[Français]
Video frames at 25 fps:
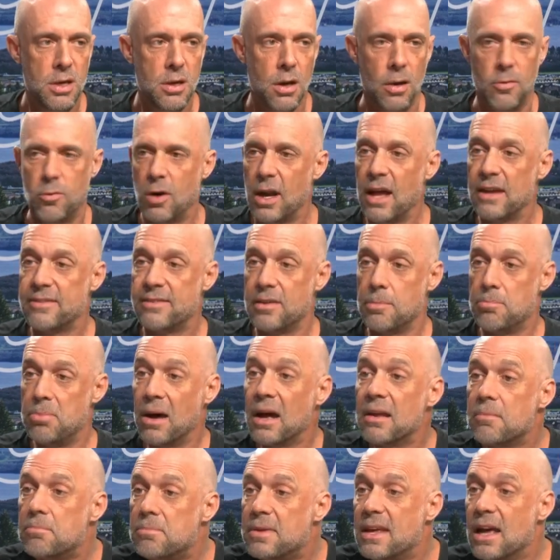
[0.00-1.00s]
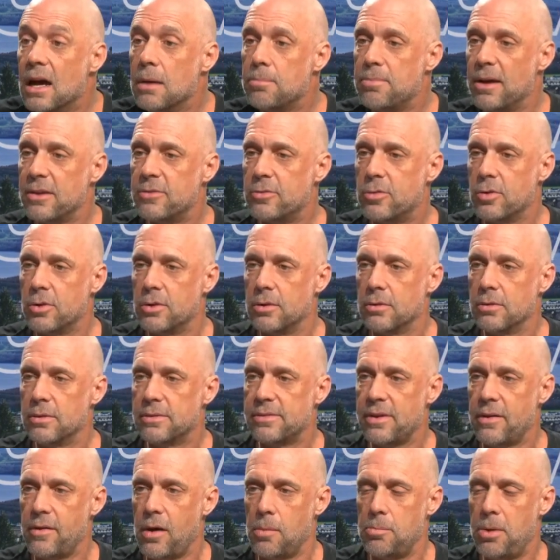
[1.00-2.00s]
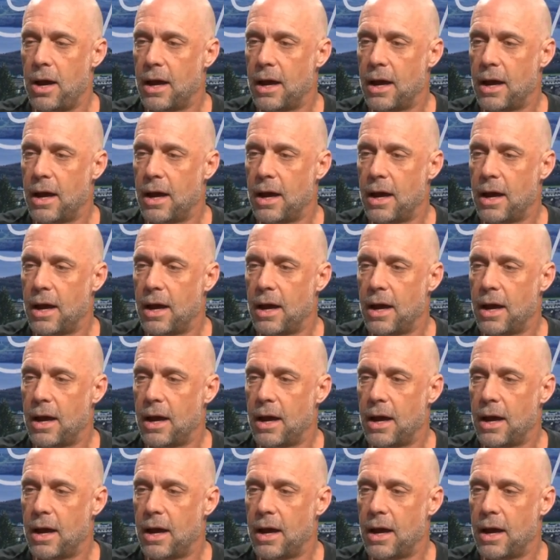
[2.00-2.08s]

euh, voilà, c'est pas bien passionnant, ça va pas